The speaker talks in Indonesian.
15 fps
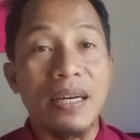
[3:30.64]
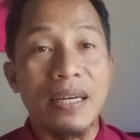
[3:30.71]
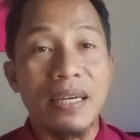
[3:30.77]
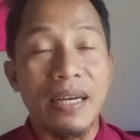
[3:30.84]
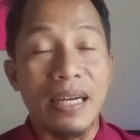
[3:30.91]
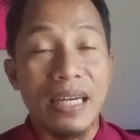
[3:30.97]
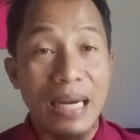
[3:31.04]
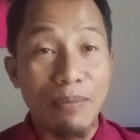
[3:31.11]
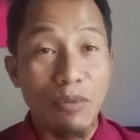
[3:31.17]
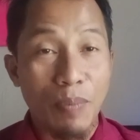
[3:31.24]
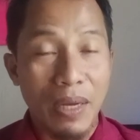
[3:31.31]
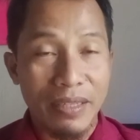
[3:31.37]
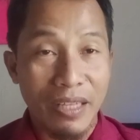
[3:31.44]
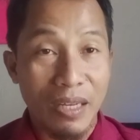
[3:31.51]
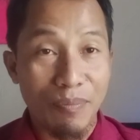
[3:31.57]
eh,
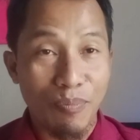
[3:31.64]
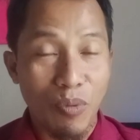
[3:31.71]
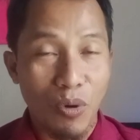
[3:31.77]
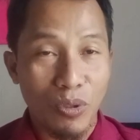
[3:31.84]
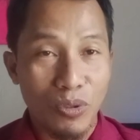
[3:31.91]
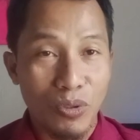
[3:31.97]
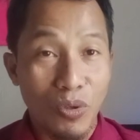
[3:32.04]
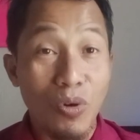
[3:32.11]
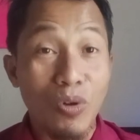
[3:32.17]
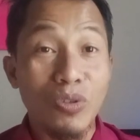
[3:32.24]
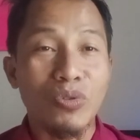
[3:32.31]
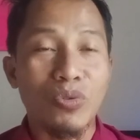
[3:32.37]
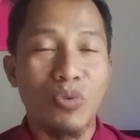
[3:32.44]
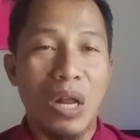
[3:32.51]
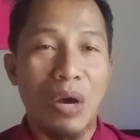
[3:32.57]
Kabupaten Poso,
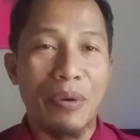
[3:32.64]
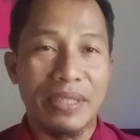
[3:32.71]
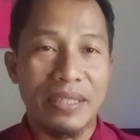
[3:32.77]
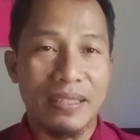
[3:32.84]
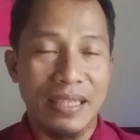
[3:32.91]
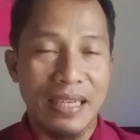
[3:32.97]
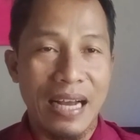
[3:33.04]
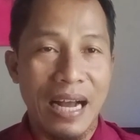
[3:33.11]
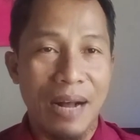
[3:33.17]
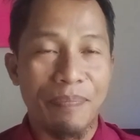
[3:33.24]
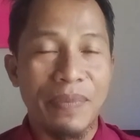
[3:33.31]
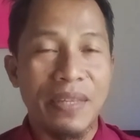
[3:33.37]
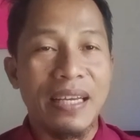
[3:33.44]
Sulawesi Tengah.